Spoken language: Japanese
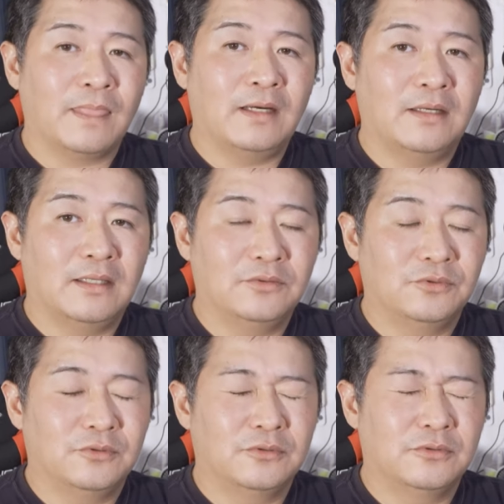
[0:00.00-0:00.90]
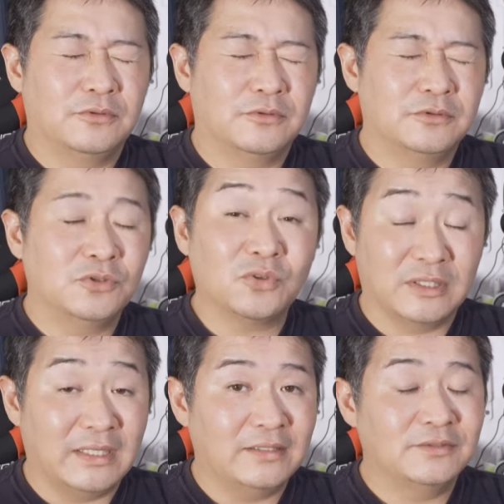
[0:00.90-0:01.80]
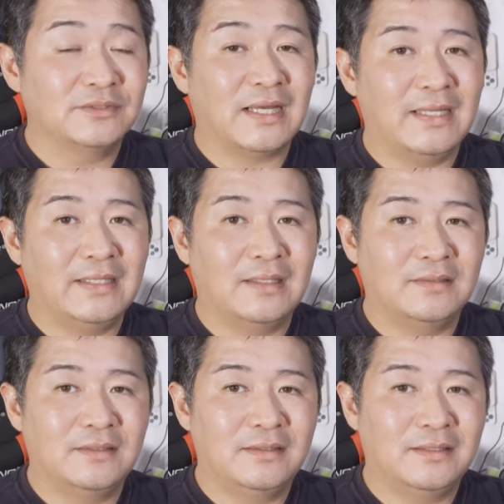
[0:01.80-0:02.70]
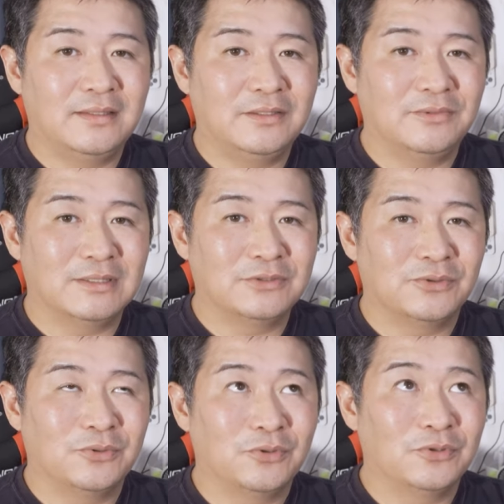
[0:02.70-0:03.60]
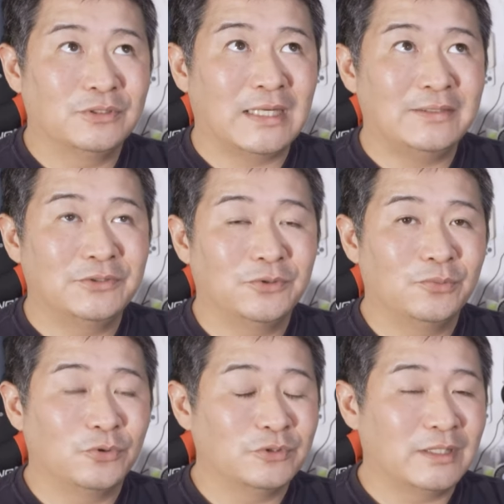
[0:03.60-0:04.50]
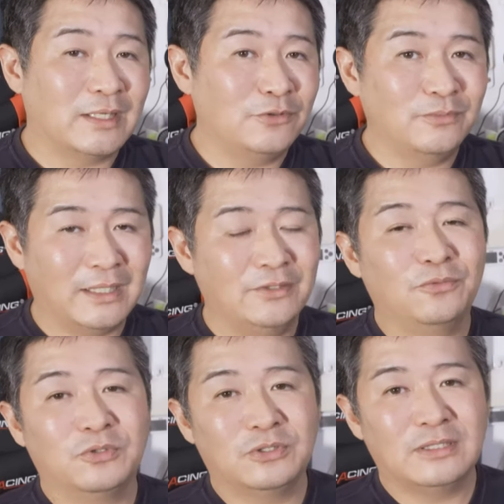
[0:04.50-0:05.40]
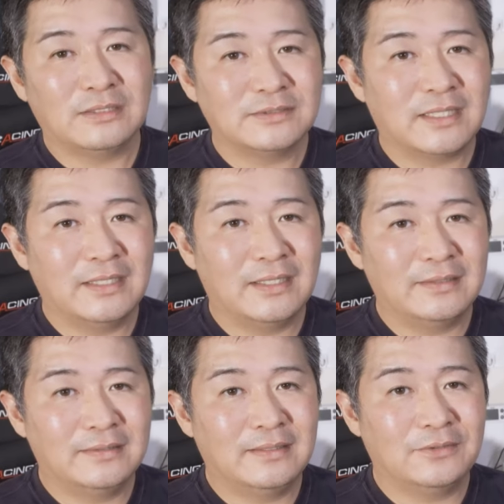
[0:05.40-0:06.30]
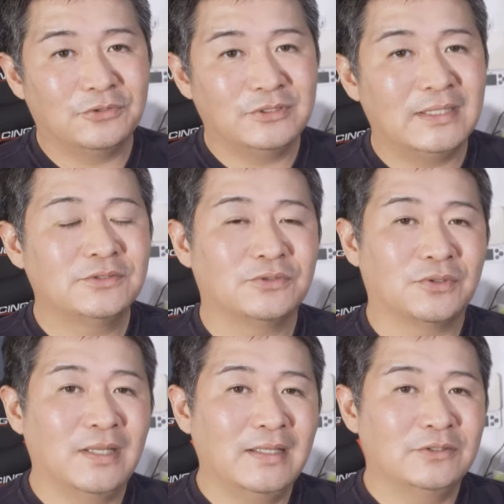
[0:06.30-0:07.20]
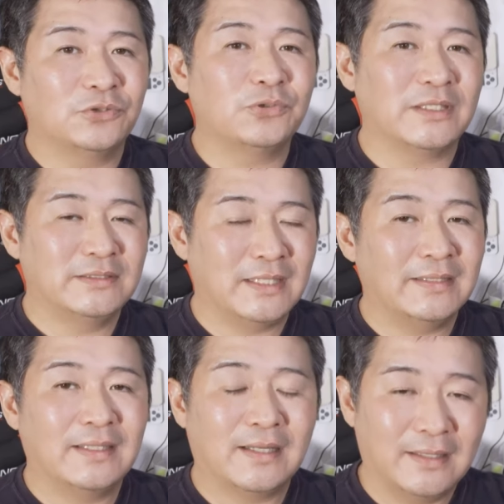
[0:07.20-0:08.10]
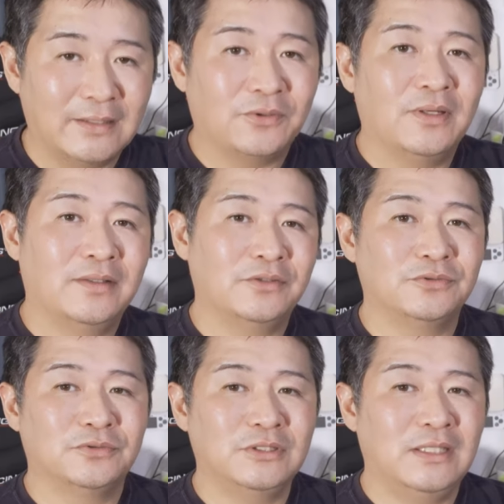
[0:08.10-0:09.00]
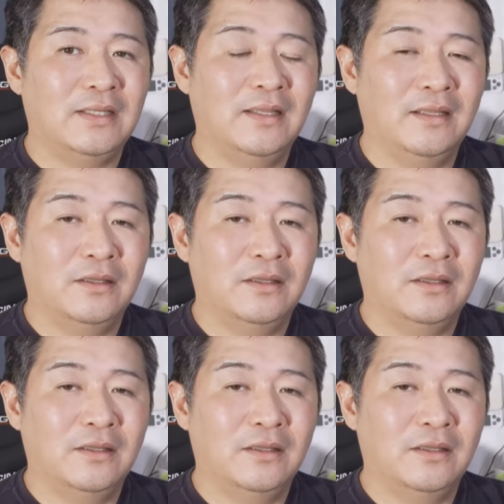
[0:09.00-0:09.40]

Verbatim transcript: だからあのちょっとね、使い勝手的にはその最初僕が買う前に思ってた使い勝手としてはちょっとそこが違ったかなというふうに